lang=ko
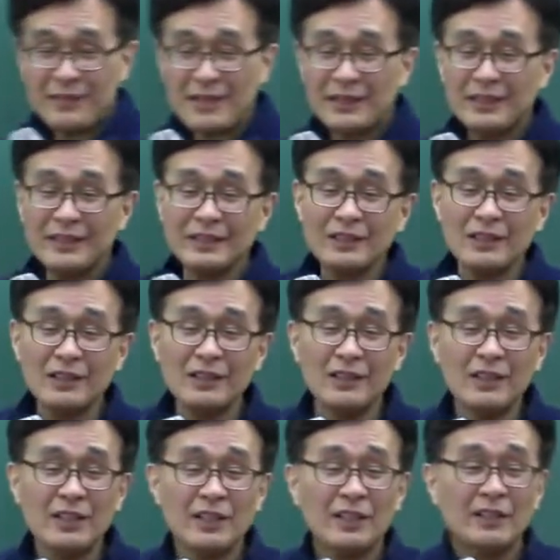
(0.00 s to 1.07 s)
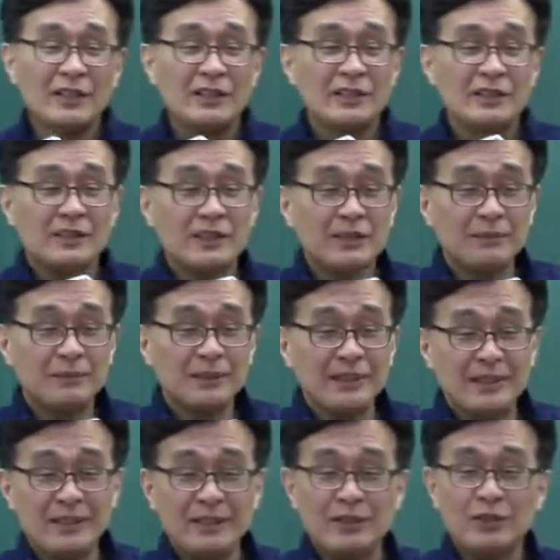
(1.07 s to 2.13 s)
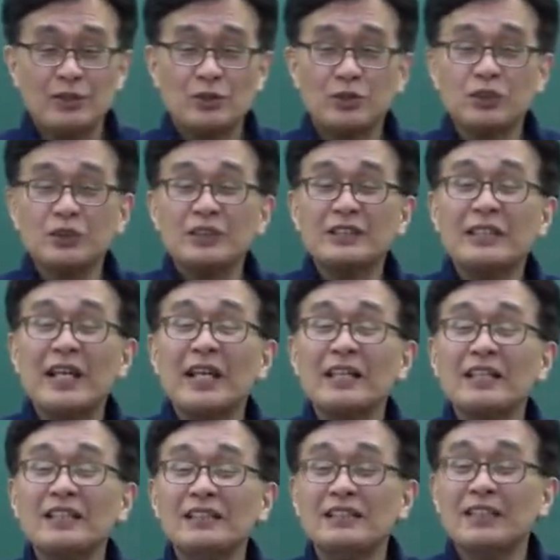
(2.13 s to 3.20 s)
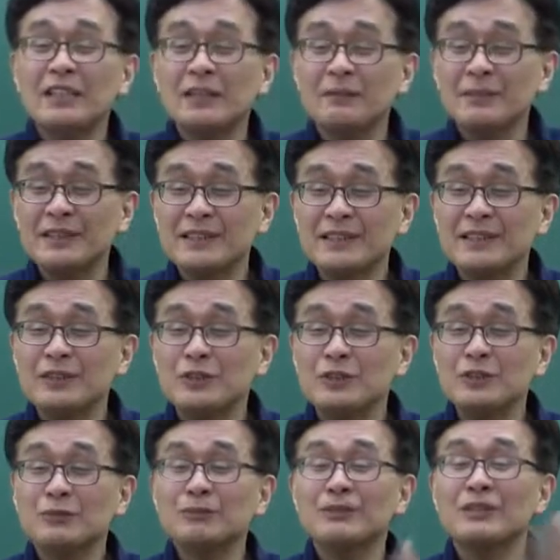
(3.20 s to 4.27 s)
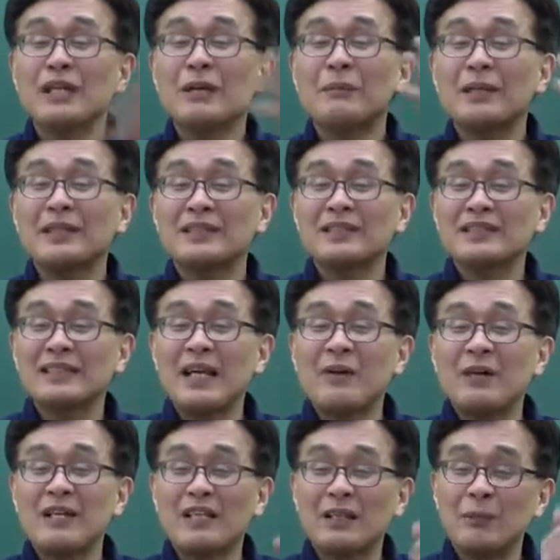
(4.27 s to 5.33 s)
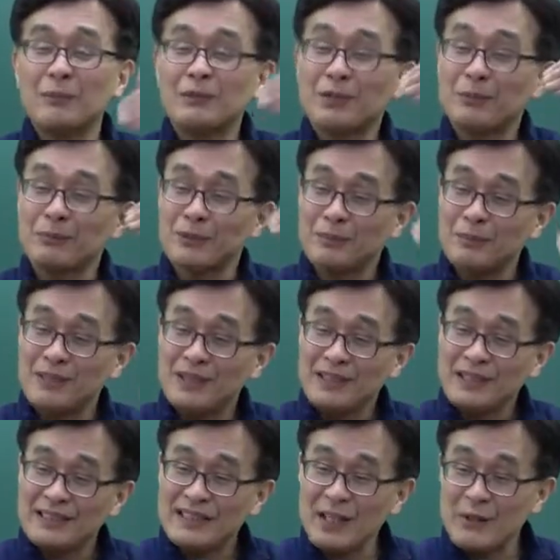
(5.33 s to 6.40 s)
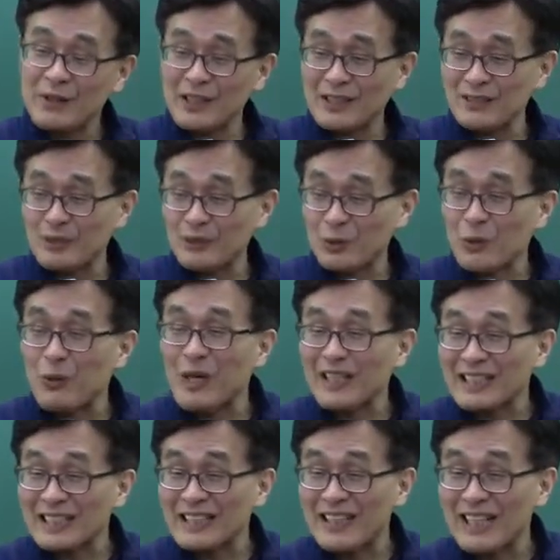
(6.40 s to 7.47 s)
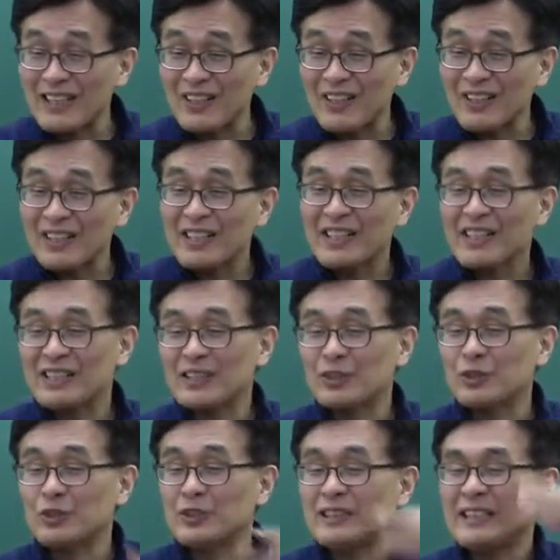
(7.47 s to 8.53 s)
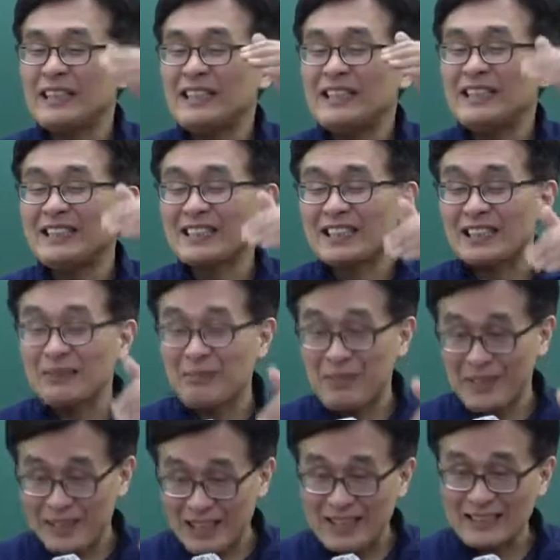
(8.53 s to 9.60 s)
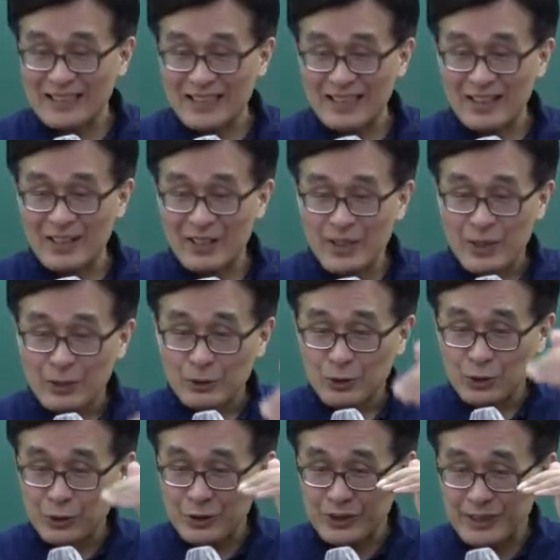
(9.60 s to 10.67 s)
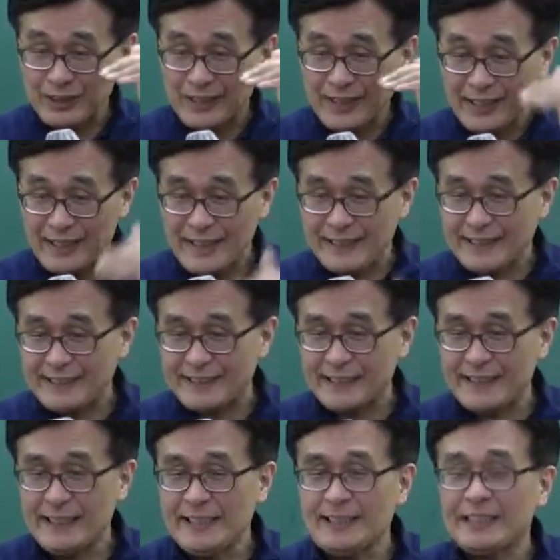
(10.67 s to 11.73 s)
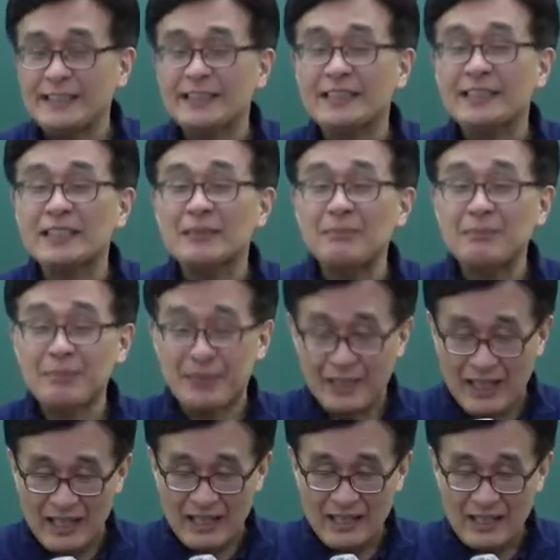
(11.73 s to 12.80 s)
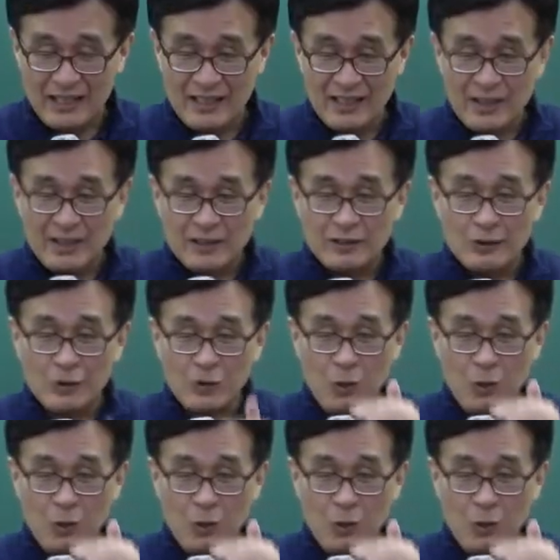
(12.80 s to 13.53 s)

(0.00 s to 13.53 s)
그래서 여러분이 주택을 여러분 신규 분양받아서 생활하다 보면 점점 세월이 가서 노화되잖아요. 그래서 질적인 변화가 생겨요. 주택의 질적인 변화. 그리고